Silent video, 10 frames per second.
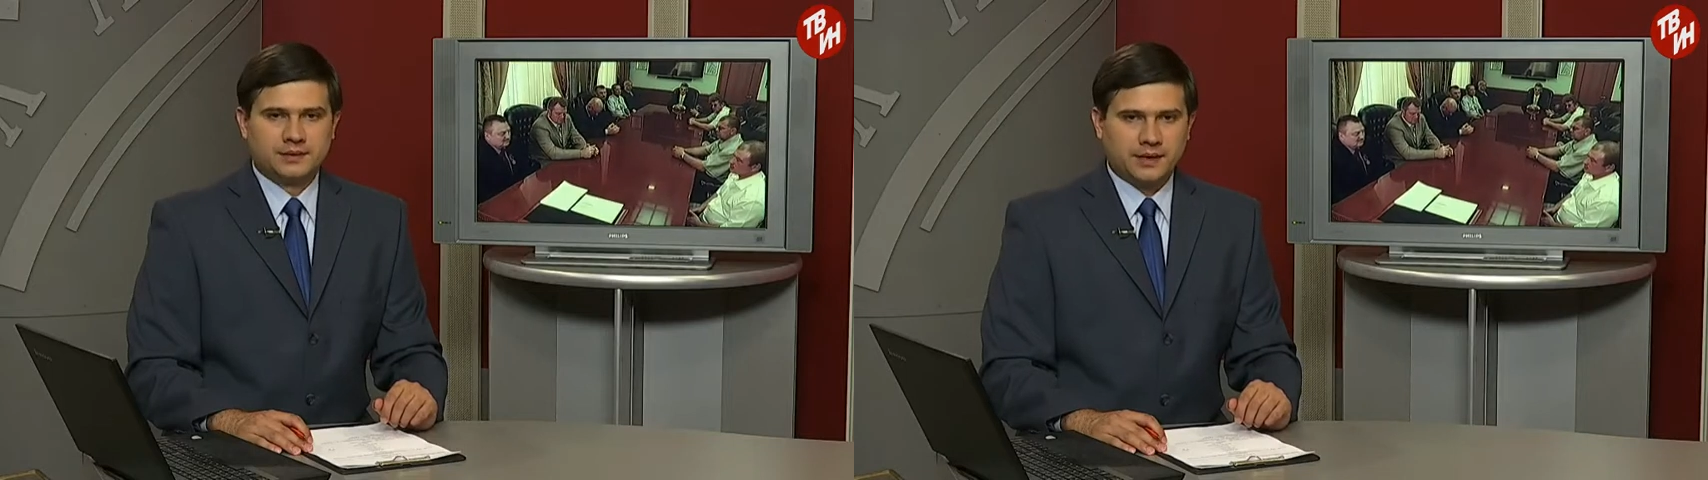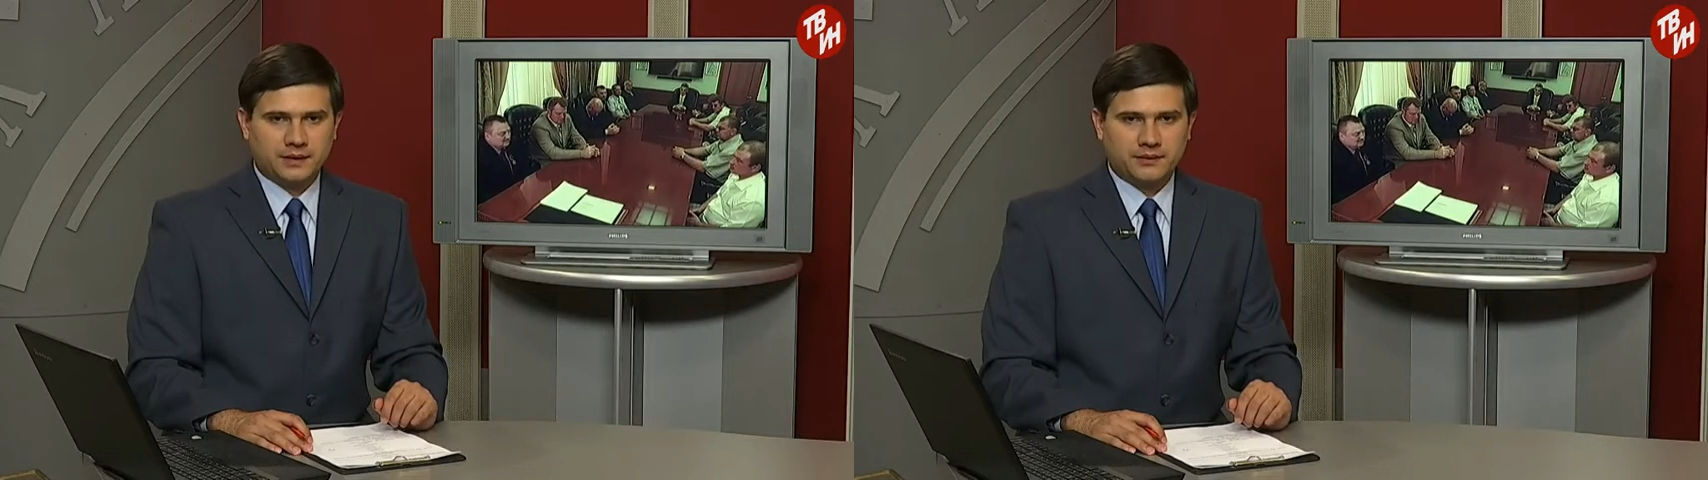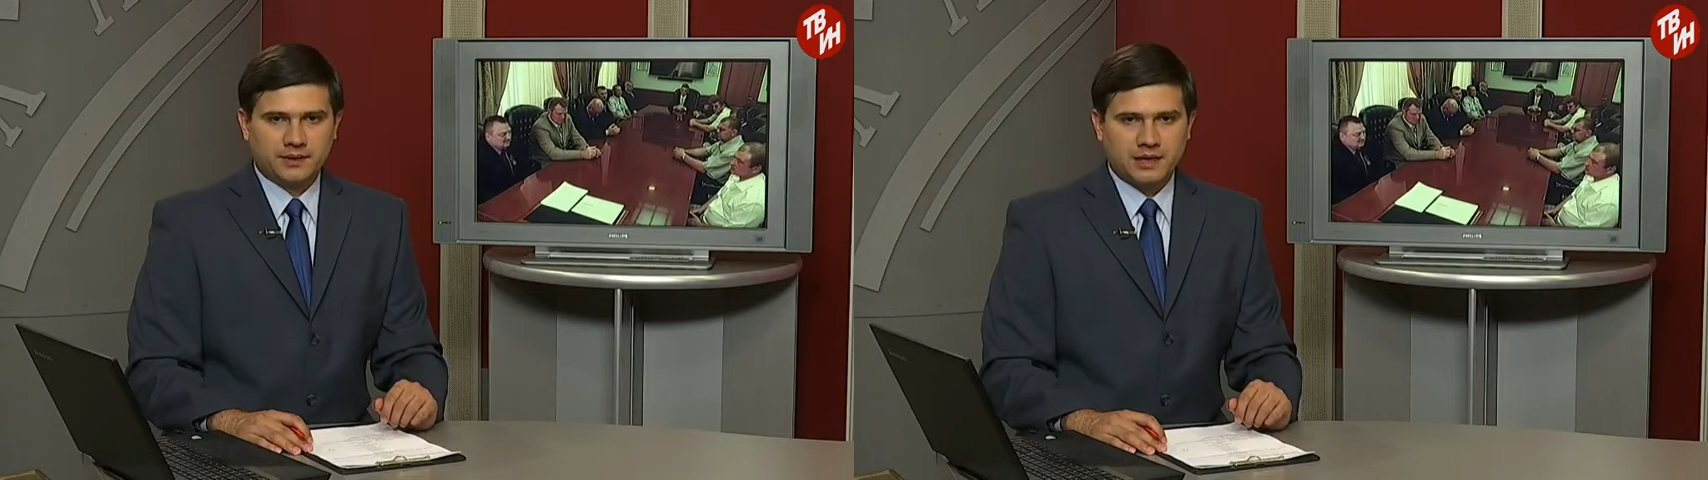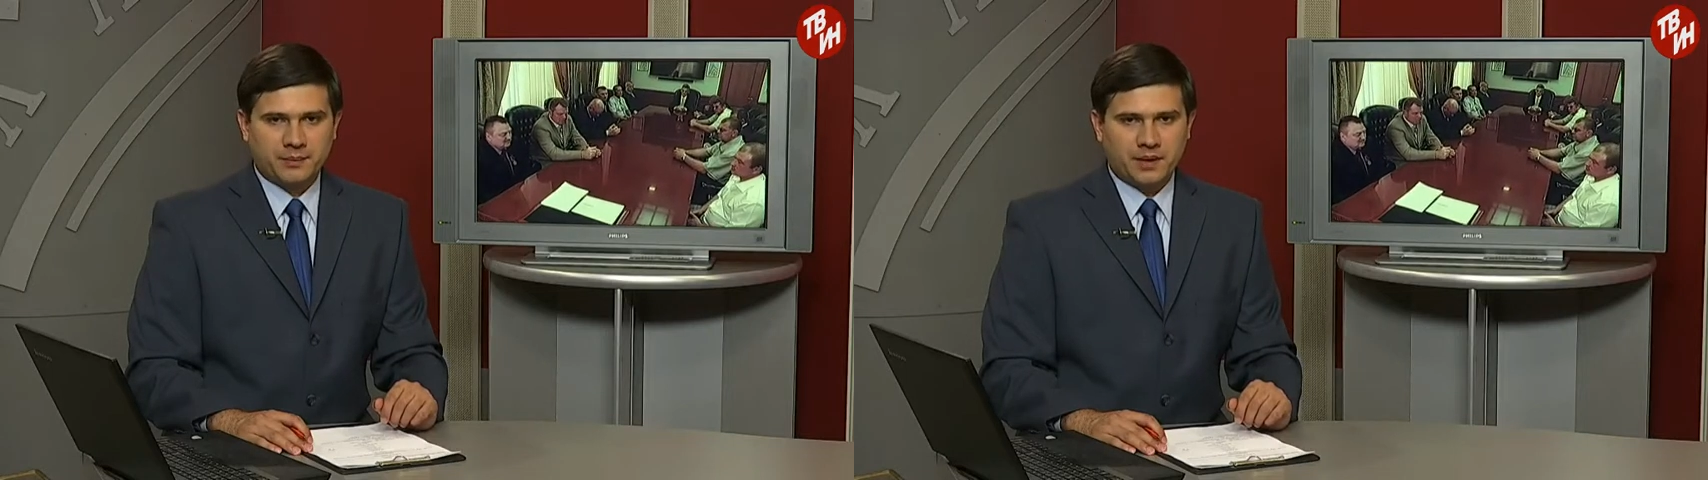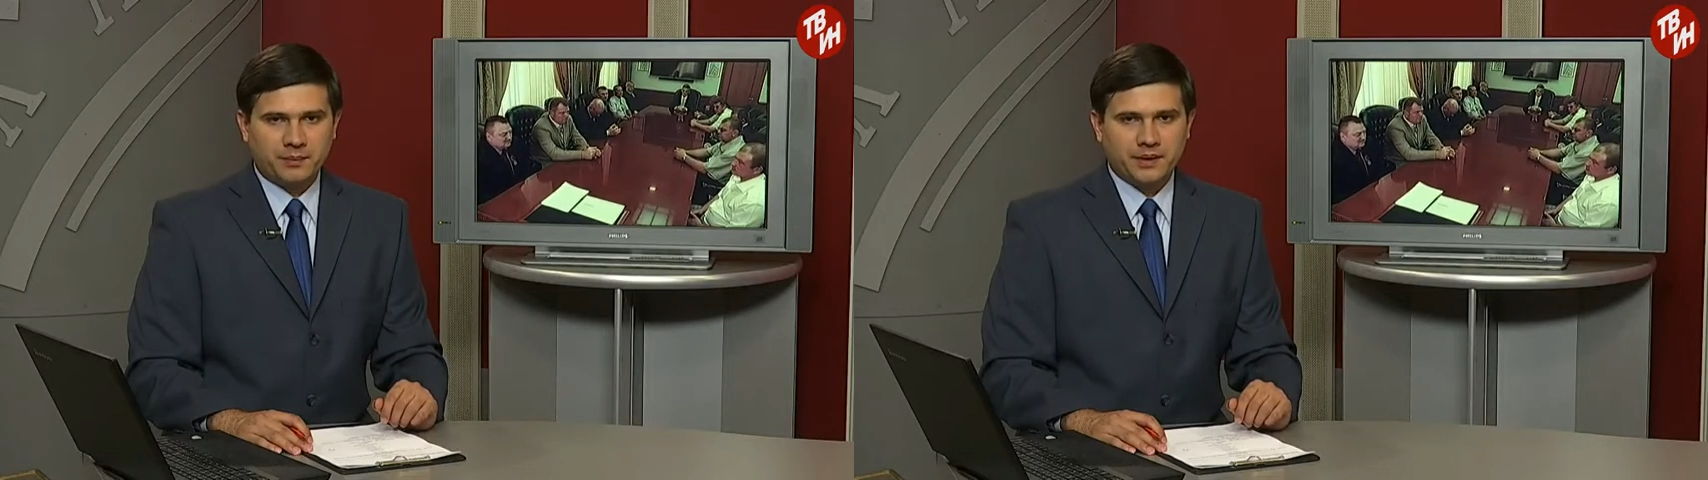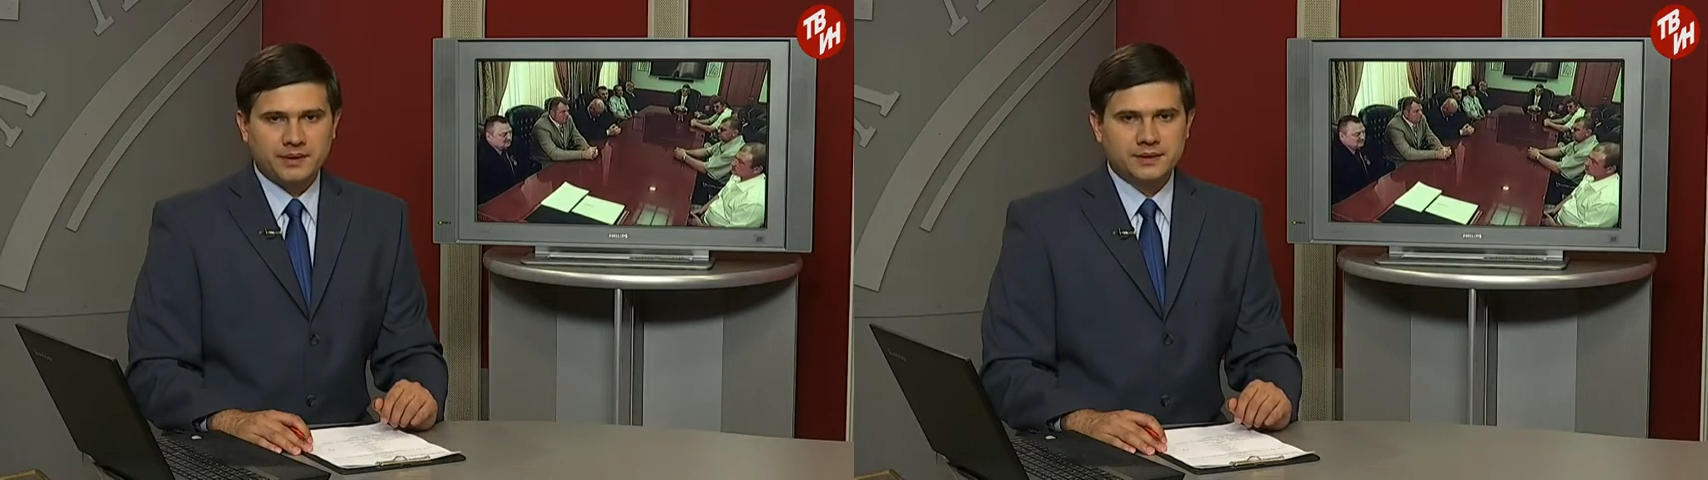Стартовый этап кампании